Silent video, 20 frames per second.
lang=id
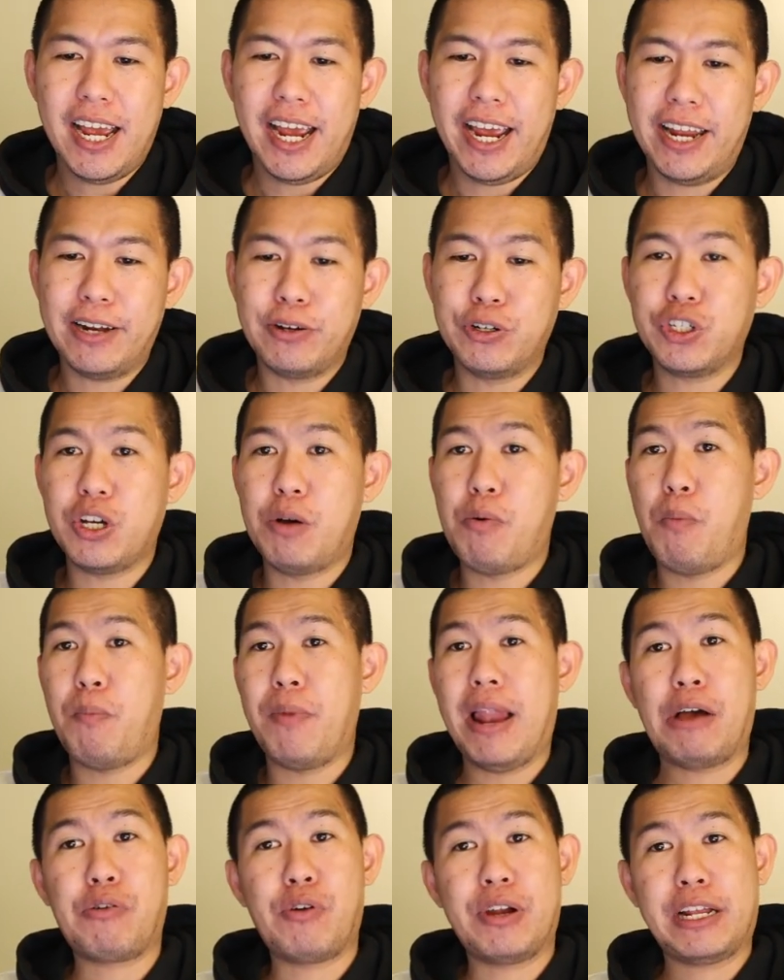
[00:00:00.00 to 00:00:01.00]
and gue juga mau
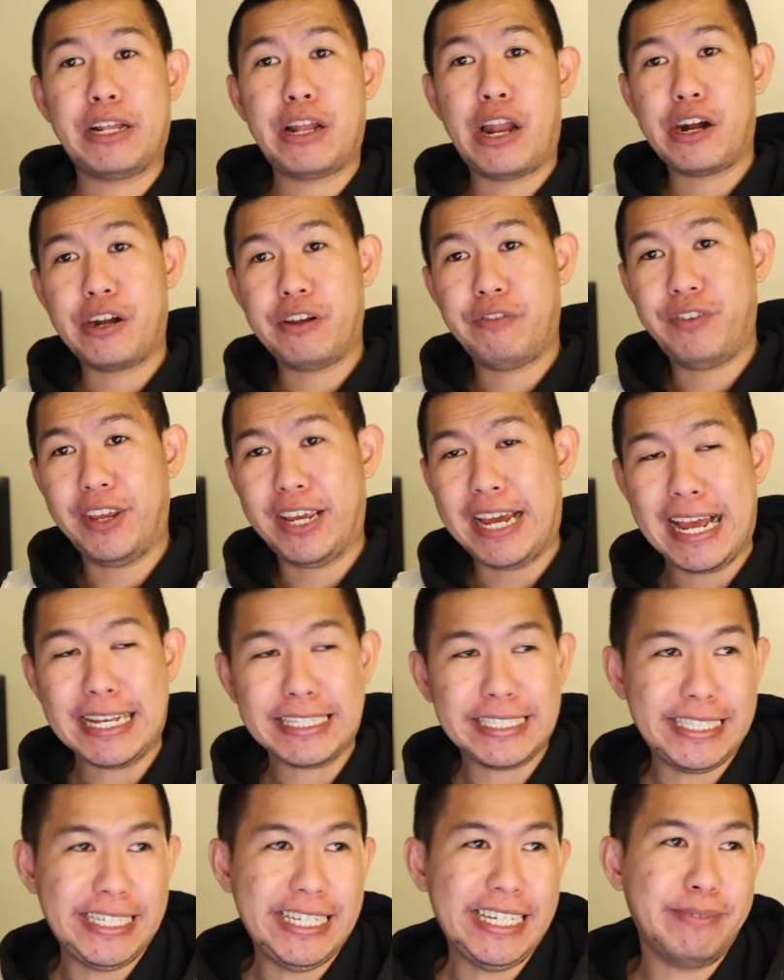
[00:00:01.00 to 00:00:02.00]
melakukan
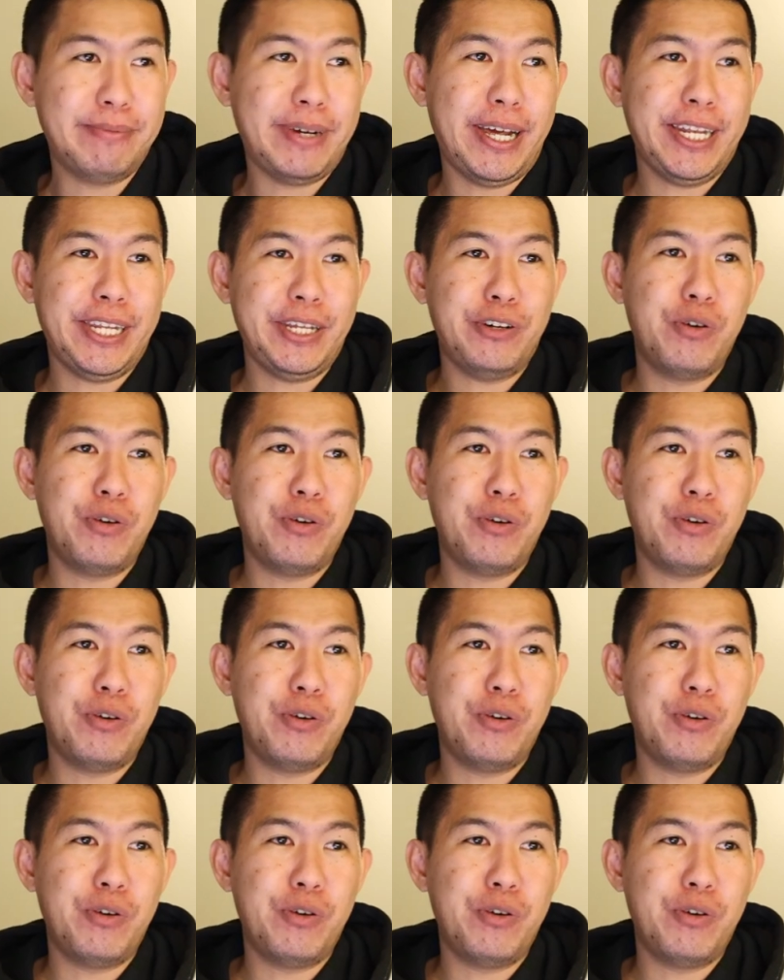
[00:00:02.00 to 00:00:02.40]
klarifikasi kemarin ini